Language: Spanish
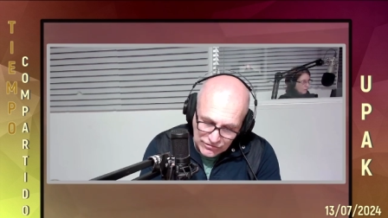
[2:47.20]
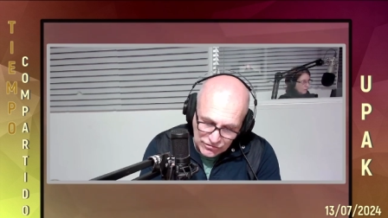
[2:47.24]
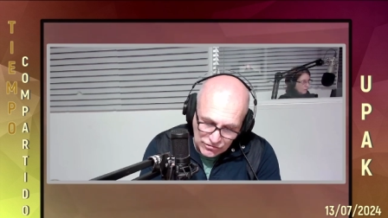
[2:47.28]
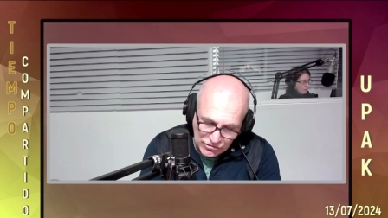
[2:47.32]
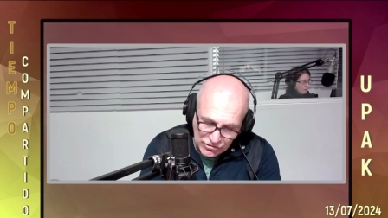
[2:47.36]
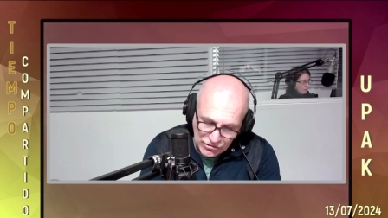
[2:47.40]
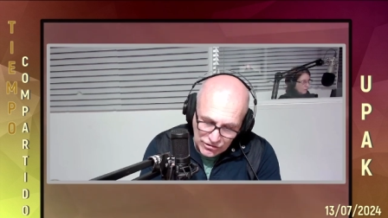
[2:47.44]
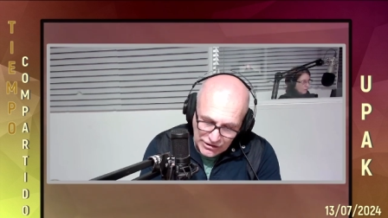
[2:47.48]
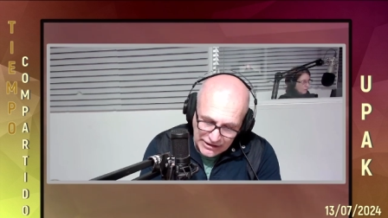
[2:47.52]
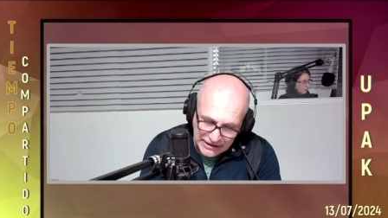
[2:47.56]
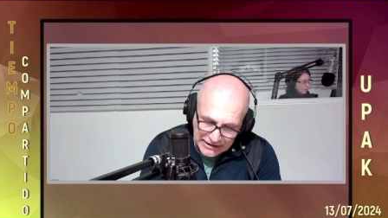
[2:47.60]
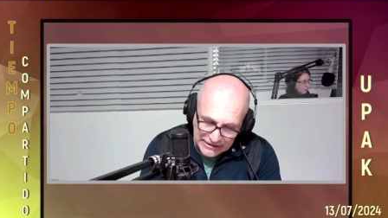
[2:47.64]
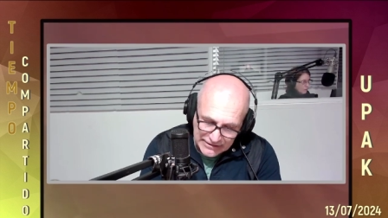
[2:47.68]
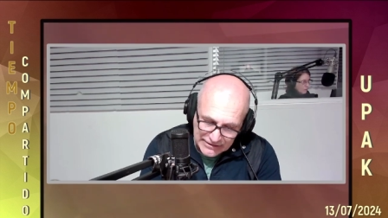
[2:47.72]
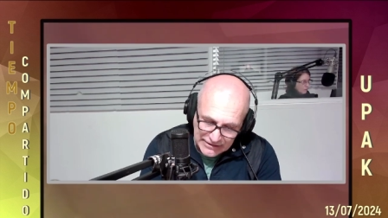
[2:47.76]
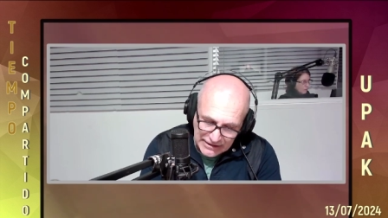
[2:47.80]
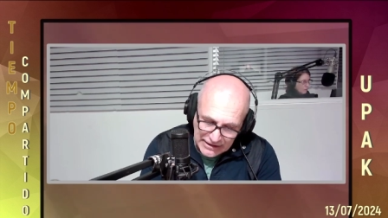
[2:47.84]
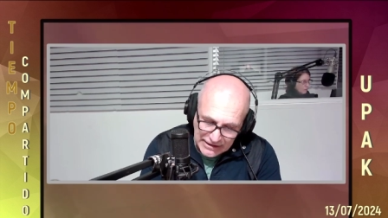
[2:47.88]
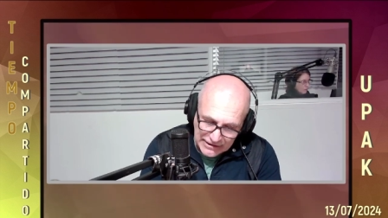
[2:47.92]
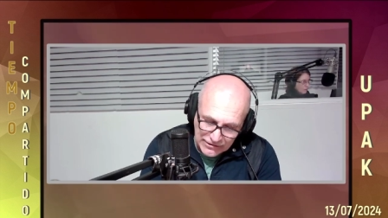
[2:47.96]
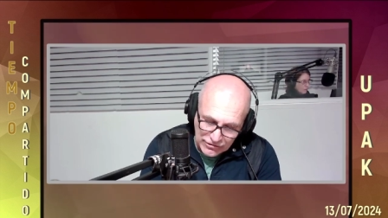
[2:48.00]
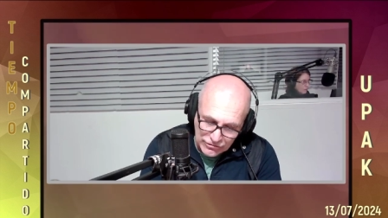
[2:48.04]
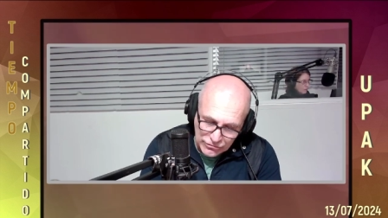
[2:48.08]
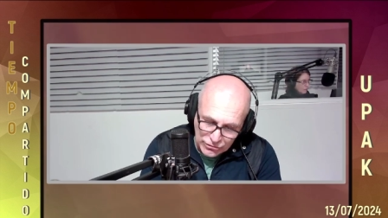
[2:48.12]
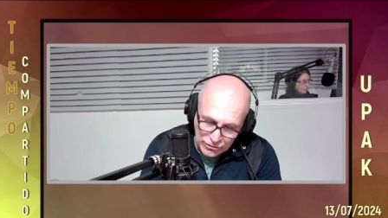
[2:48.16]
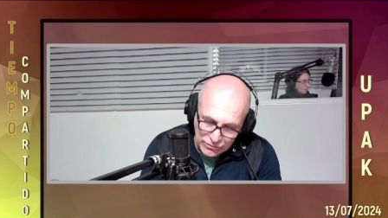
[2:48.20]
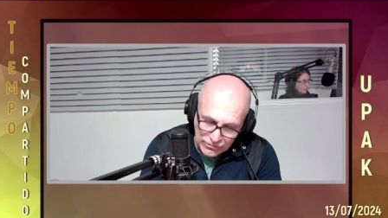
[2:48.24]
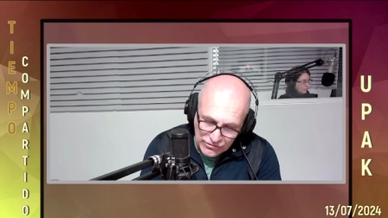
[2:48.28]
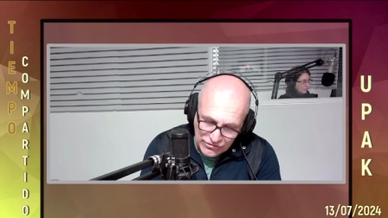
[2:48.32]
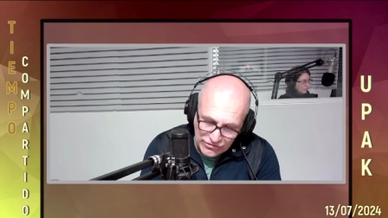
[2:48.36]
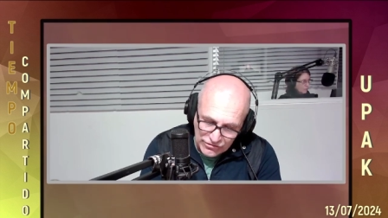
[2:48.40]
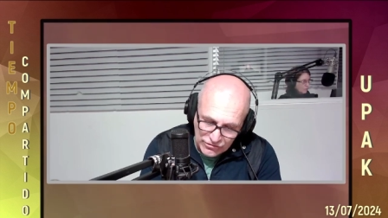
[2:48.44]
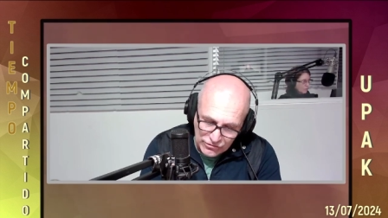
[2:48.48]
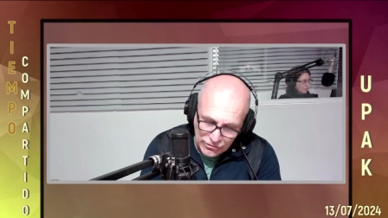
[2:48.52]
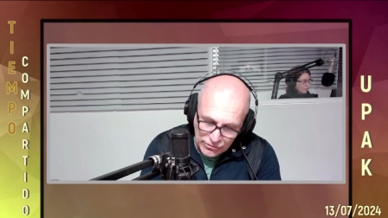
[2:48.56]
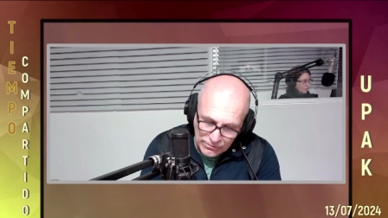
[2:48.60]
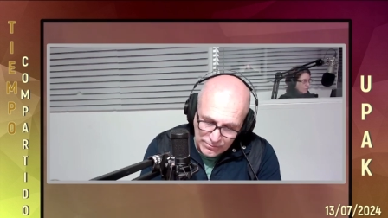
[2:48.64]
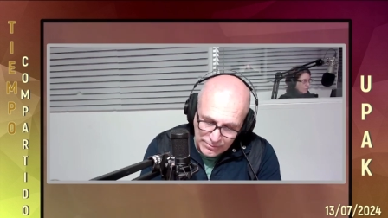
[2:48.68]
yo hoy es La
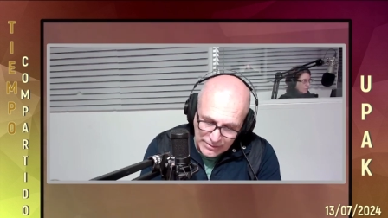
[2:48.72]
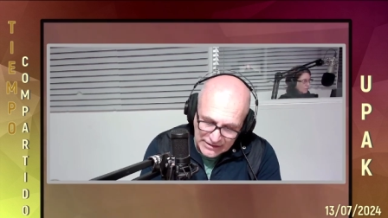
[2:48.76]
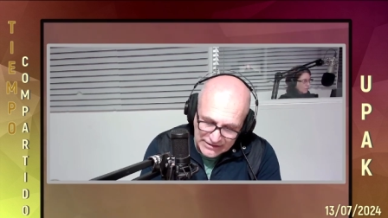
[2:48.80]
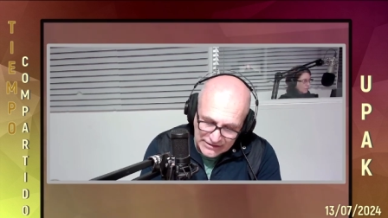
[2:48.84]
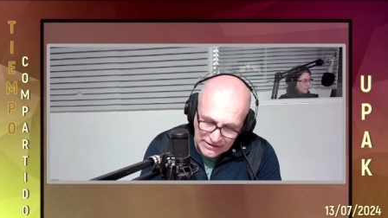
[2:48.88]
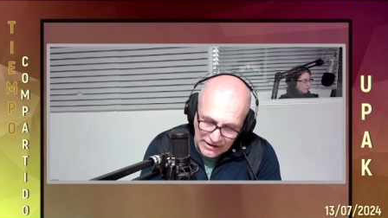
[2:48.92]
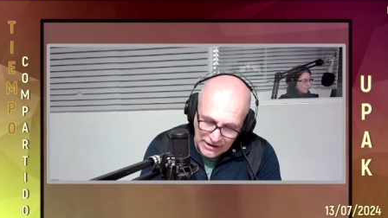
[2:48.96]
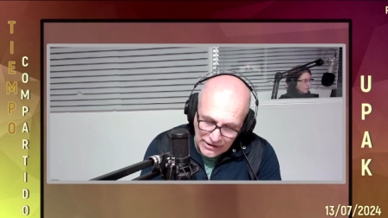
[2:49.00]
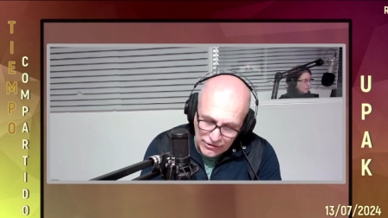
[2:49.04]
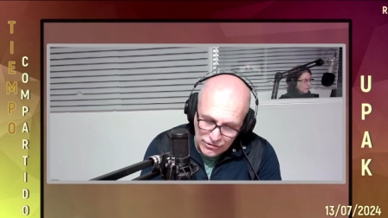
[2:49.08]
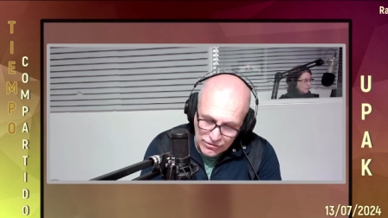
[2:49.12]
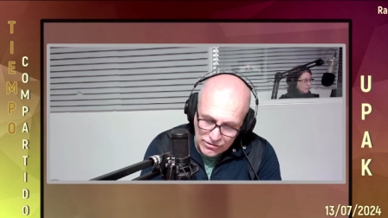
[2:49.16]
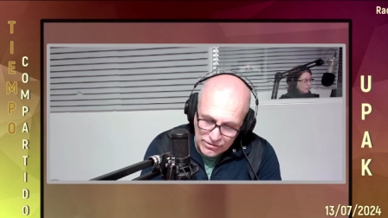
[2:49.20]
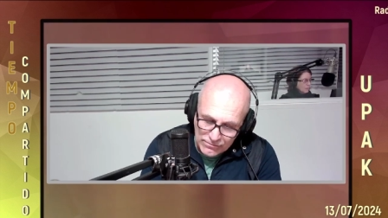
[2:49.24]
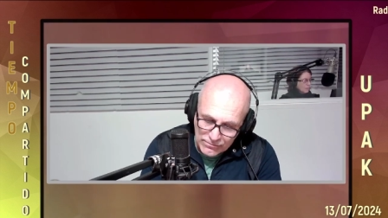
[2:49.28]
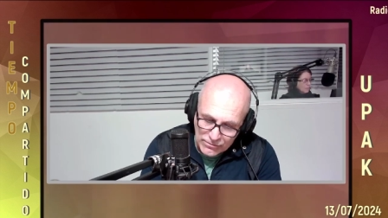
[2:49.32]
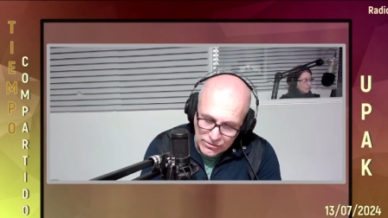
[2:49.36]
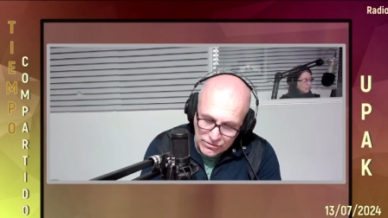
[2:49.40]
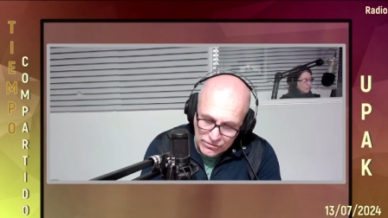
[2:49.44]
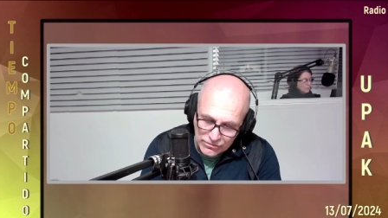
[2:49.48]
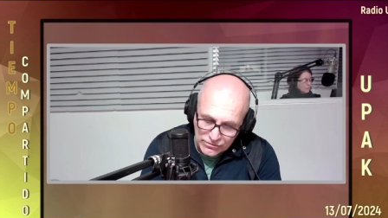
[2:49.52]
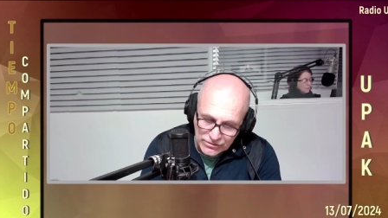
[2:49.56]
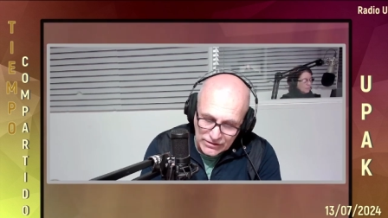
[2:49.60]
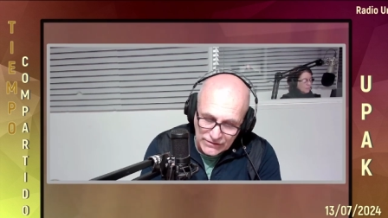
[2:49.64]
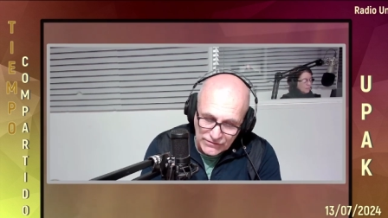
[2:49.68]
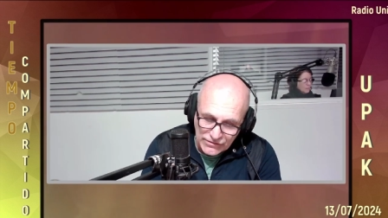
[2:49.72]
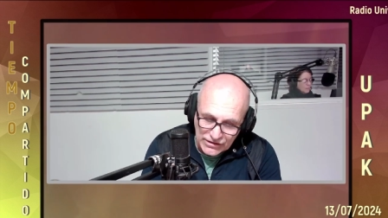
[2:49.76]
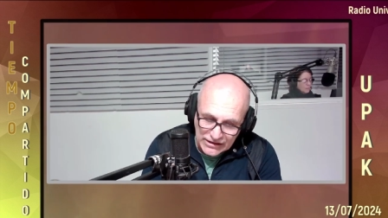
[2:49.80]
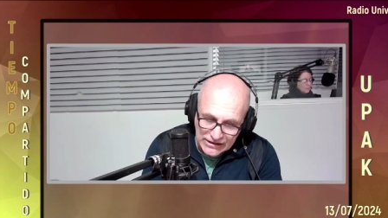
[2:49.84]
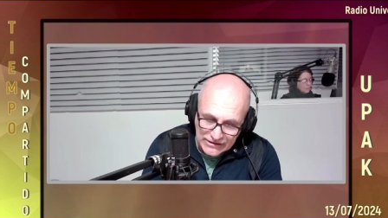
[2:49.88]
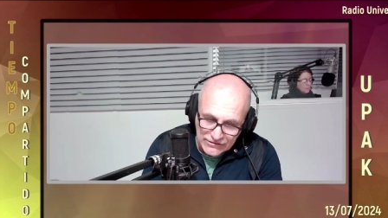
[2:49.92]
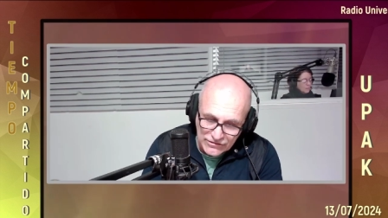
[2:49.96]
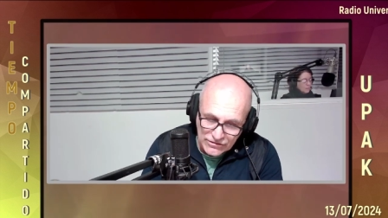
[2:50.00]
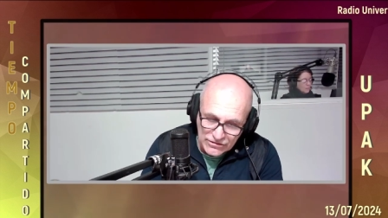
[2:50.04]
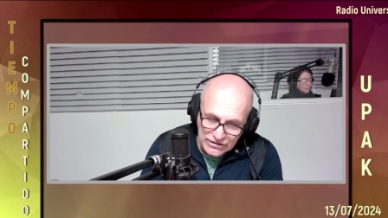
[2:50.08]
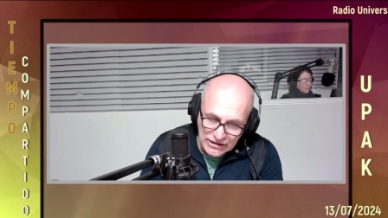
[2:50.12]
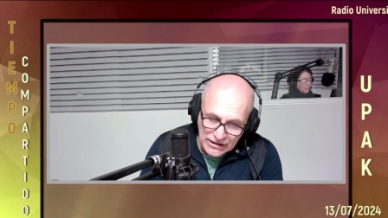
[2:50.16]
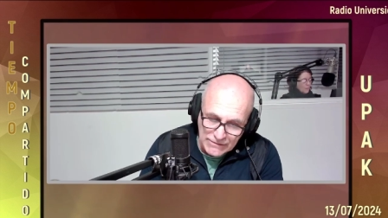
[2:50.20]
construcción de un pasado como
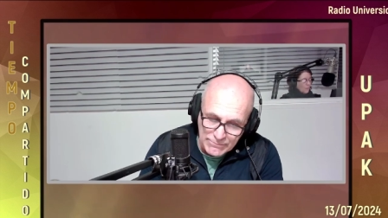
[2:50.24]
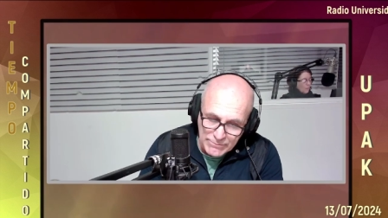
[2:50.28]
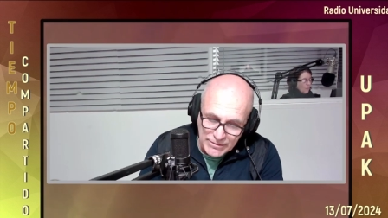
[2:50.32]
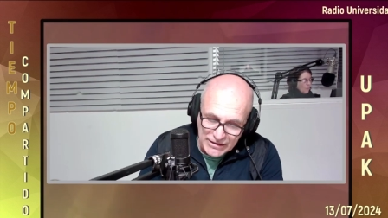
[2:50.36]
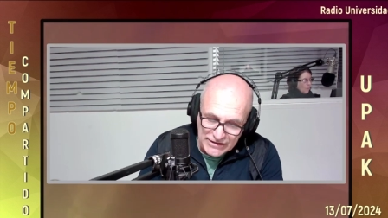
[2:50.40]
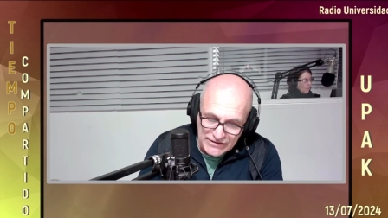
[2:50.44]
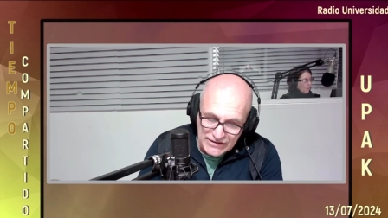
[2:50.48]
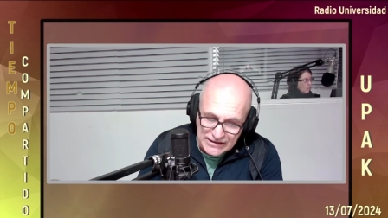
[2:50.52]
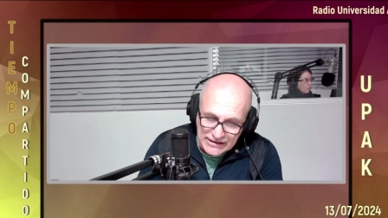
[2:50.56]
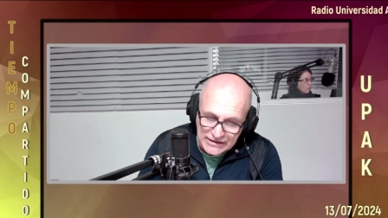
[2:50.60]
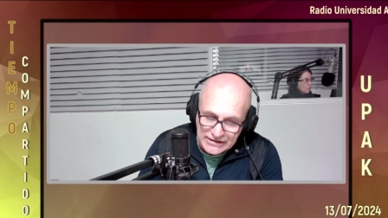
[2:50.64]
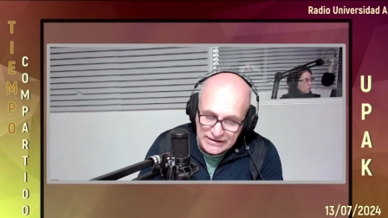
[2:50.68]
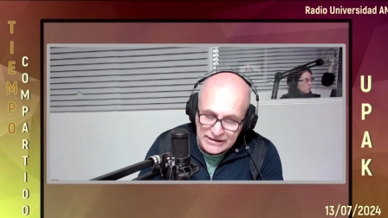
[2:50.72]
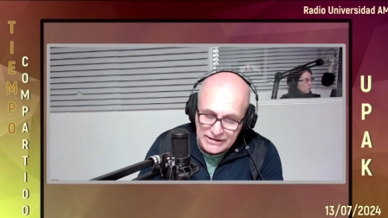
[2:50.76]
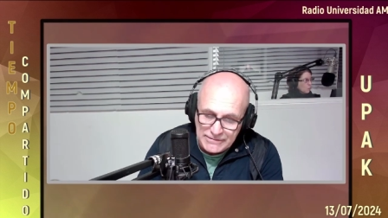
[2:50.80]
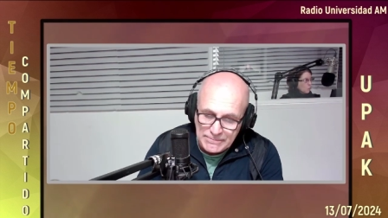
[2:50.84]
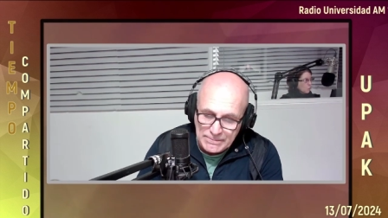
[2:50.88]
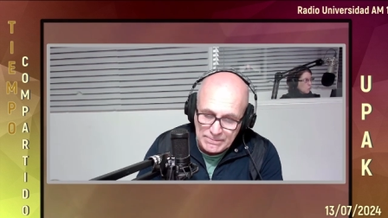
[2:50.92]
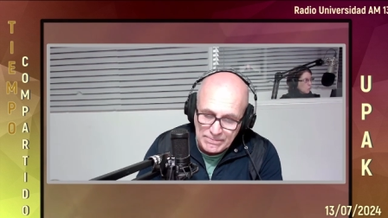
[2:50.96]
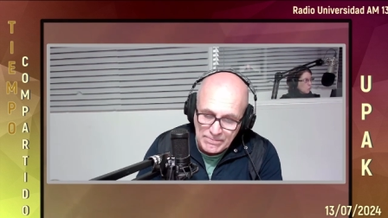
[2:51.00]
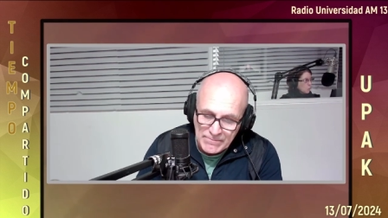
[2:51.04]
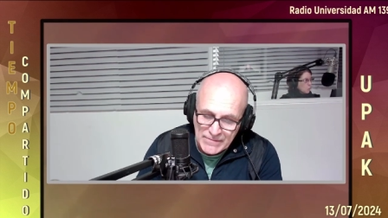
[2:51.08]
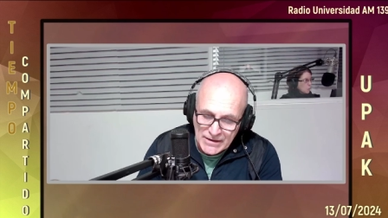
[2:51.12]
justificación del presente,